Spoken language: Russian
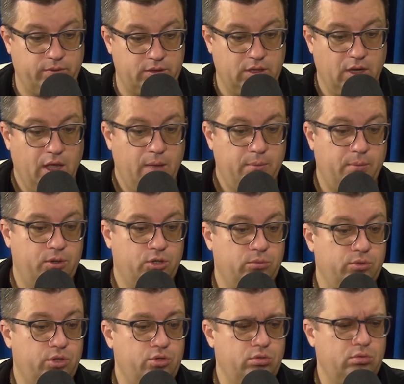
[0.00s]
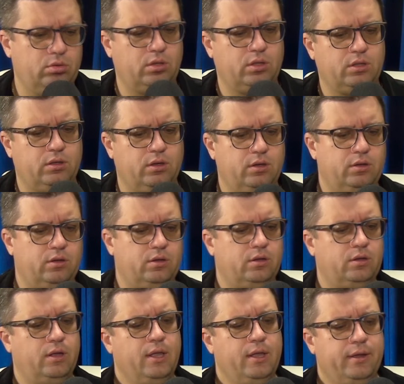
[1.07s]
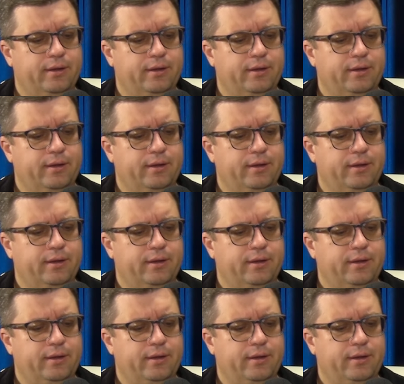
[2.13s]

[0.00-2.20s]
Ведь, по большому счету, это, а,